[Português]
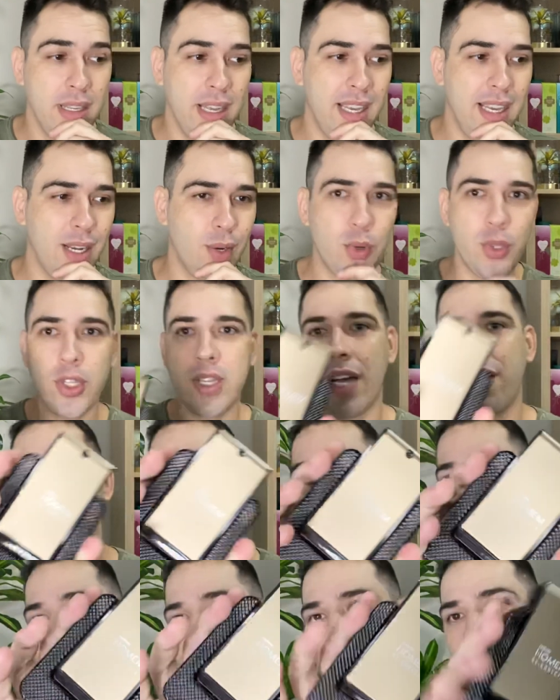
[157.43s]
É, quando eu tava
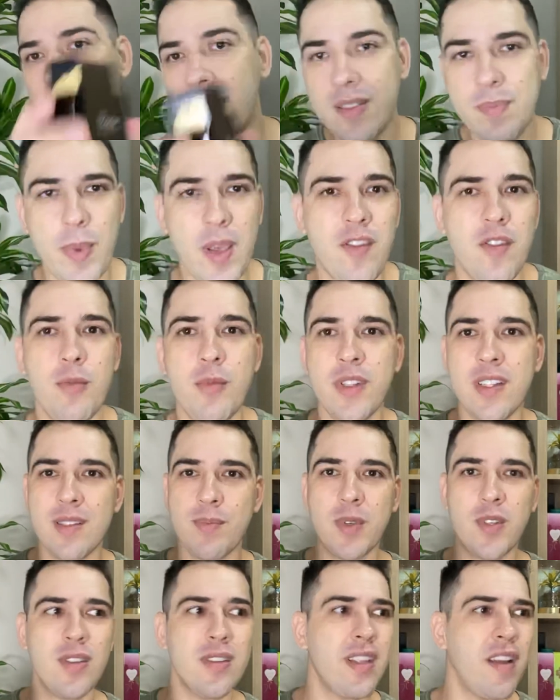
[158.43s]
descrevendo esse perfume, muitas
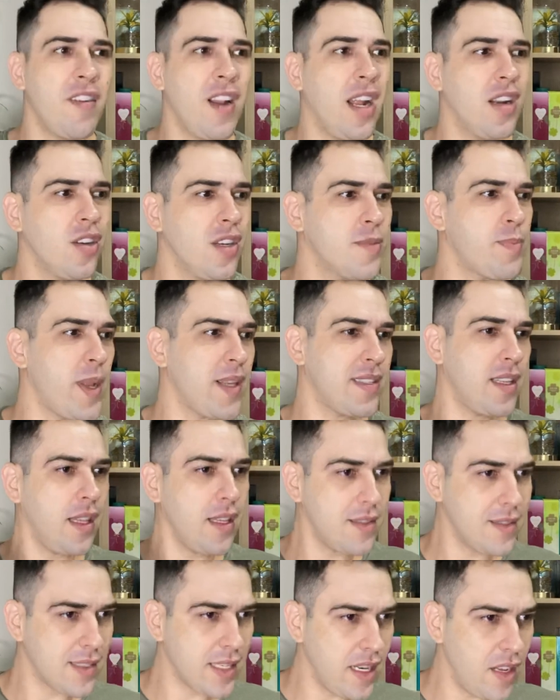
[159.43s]
pessoas até falaram, nossa, parece que você tá
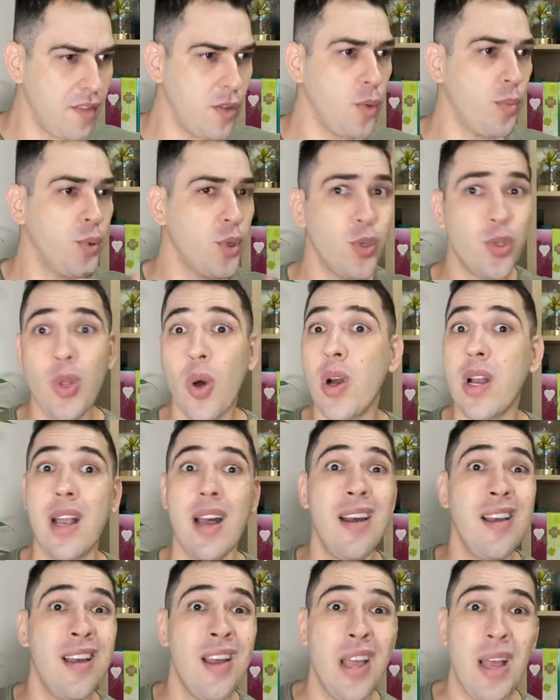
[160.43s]
descrevendo Pure
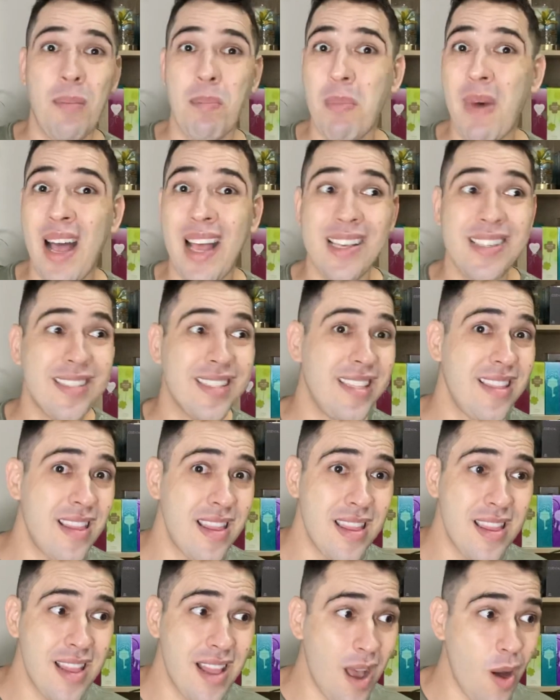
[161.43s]
Tonka. Mas
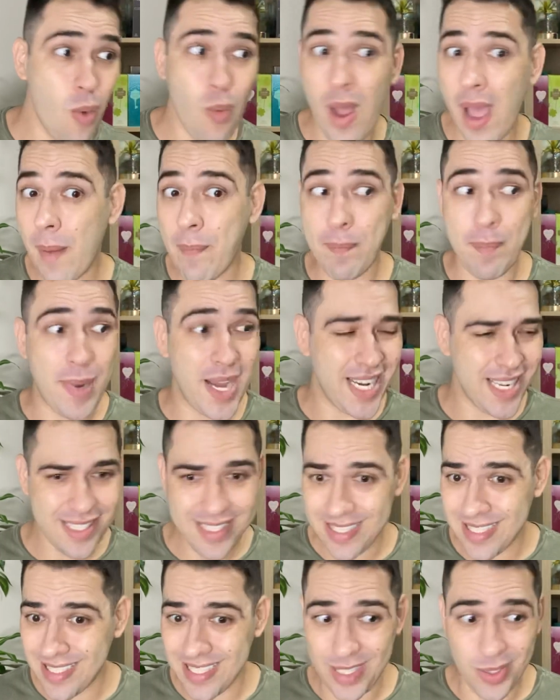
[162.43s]
não é
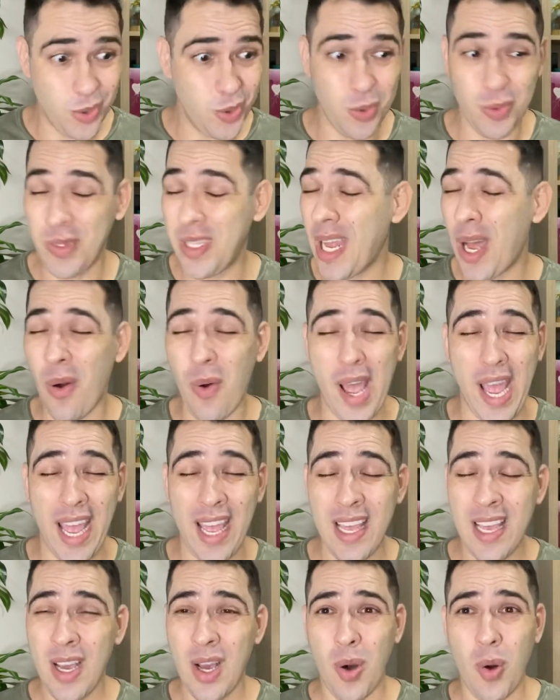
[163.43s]
parecido, não
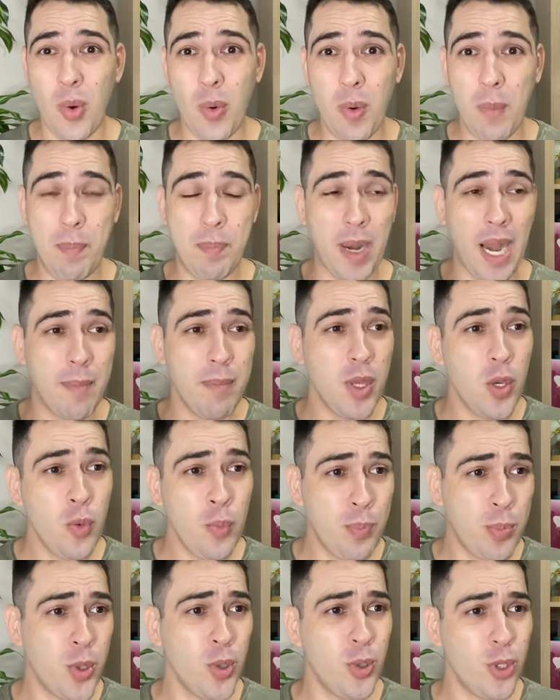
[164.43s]
é. Para mim, um
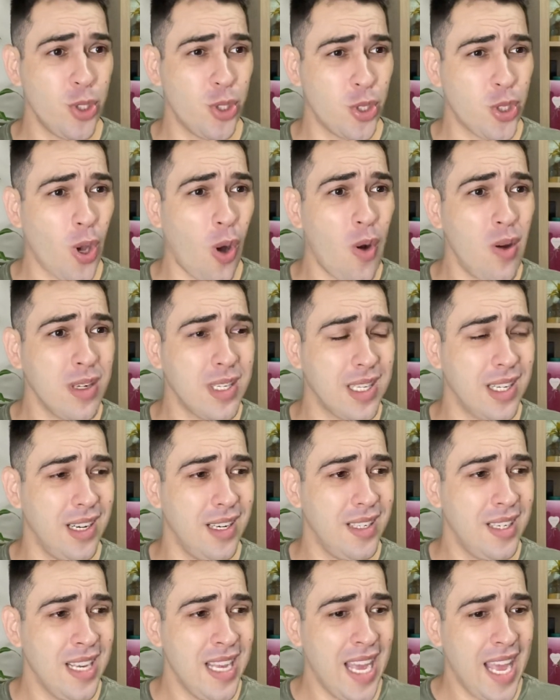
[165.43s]
Pure
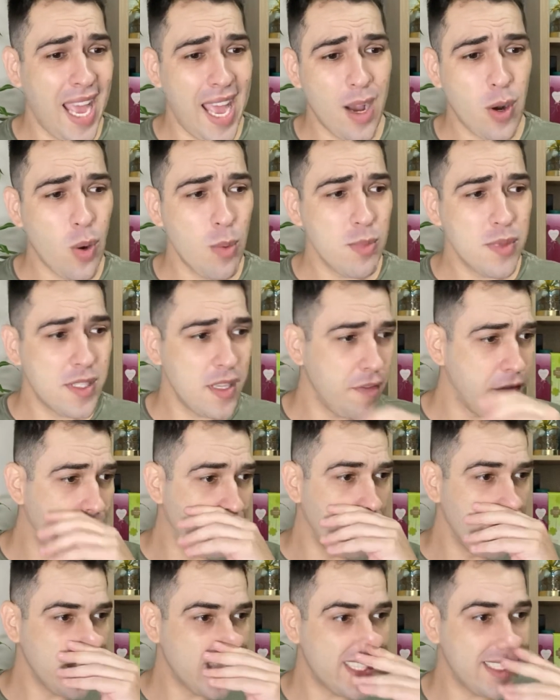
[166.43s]
Tonka é como se
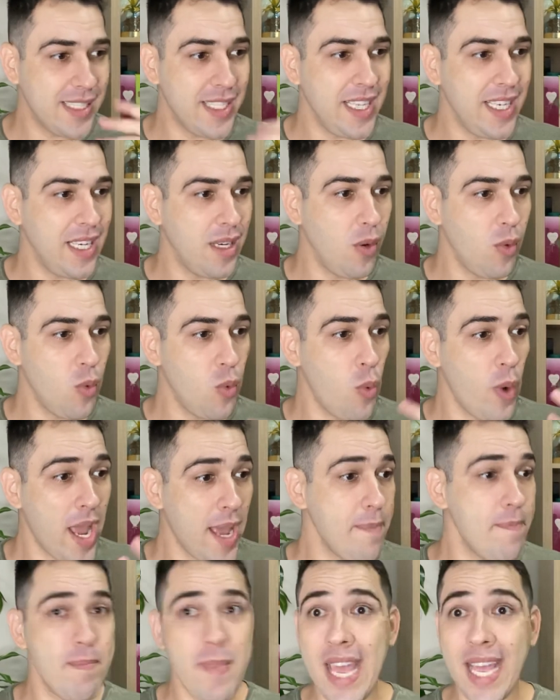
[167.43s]
fosse um
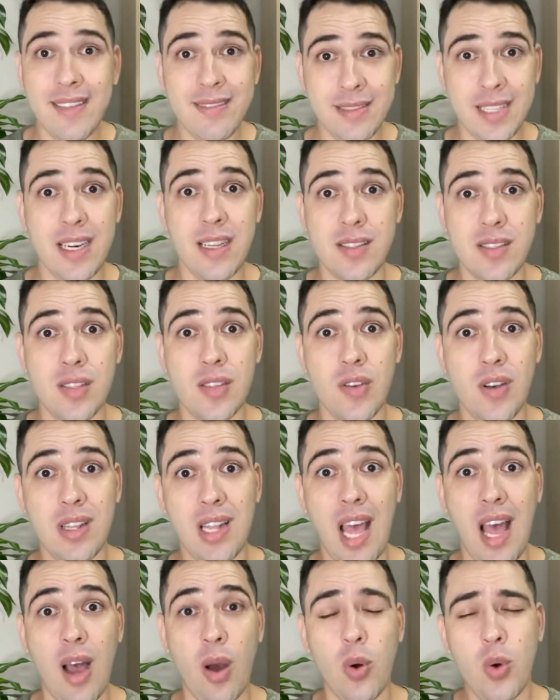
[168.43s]
emem
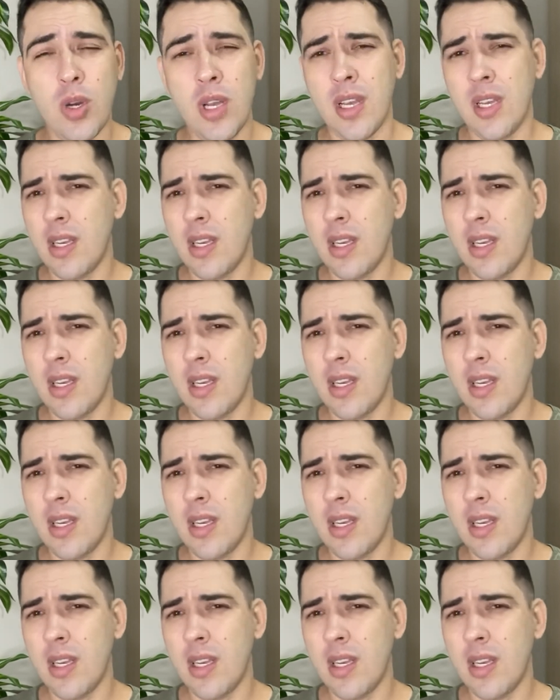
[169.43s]
tradicional